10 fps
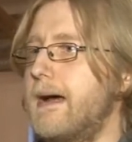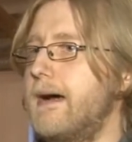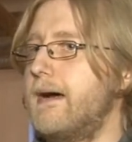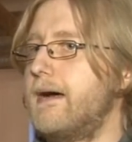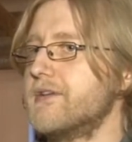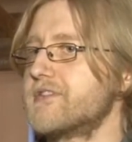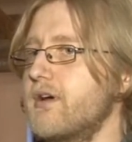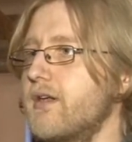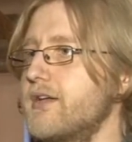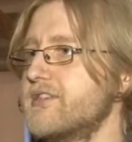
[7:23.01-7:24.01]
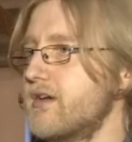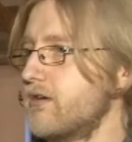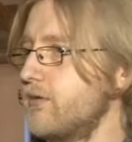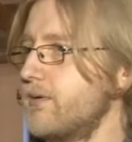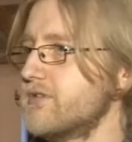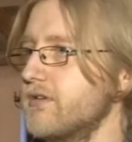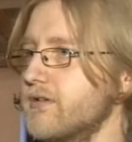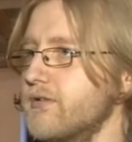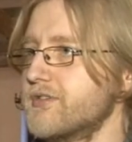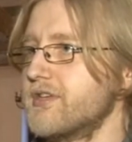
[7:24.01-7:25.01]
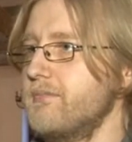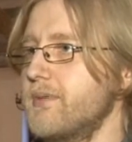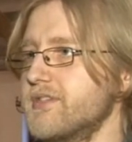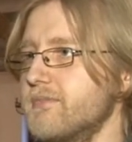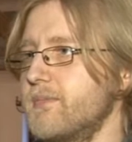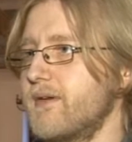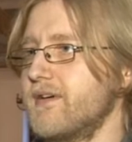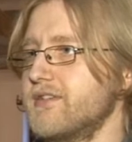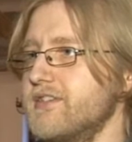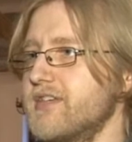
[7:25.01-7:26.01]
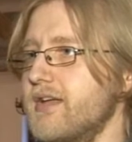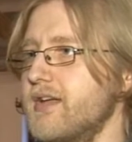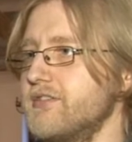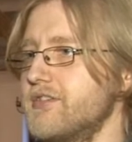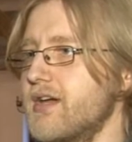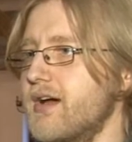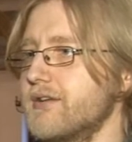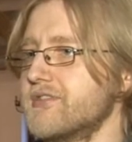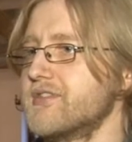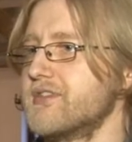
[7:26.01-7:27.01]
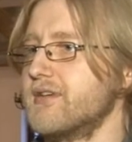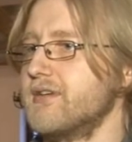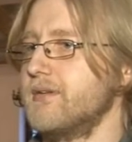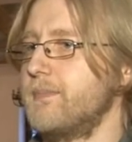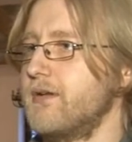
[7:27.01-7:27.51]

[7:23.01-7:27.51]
E, z kolei z Aeroklubem Zielonogórskim będziemy prowadzić zajęcia z e,